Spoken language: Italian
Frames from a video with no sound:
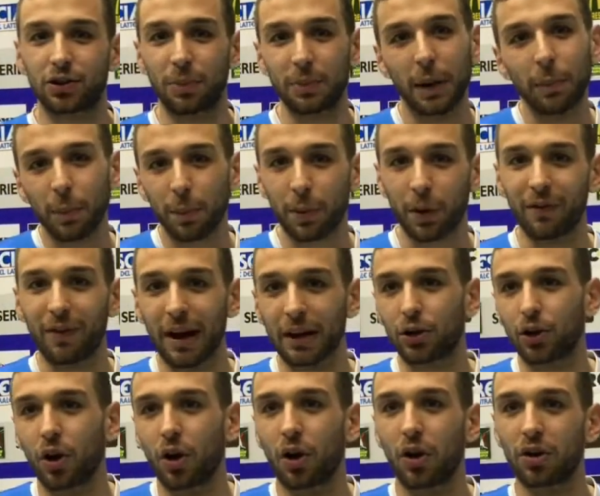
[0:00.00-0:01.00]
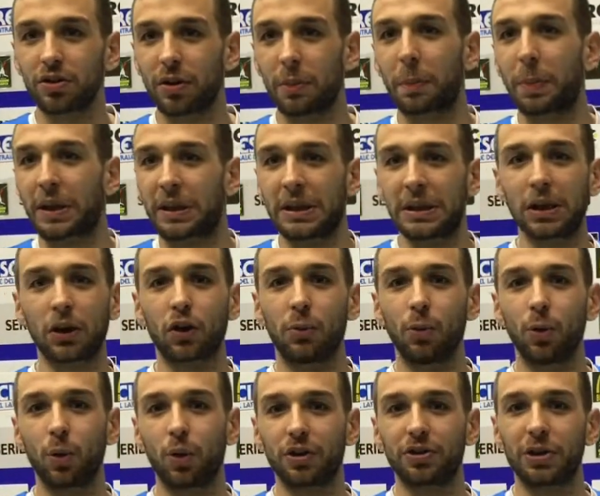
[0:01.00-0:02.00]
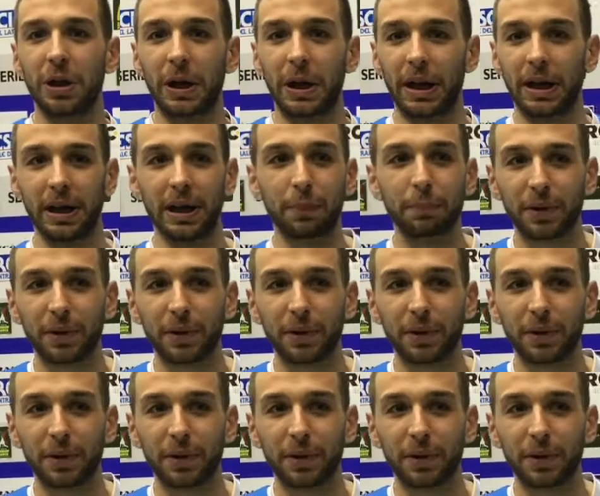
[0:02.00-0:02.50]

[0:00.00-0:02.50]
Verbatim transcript: Abbiamo provato, siamo partiti comunque sereni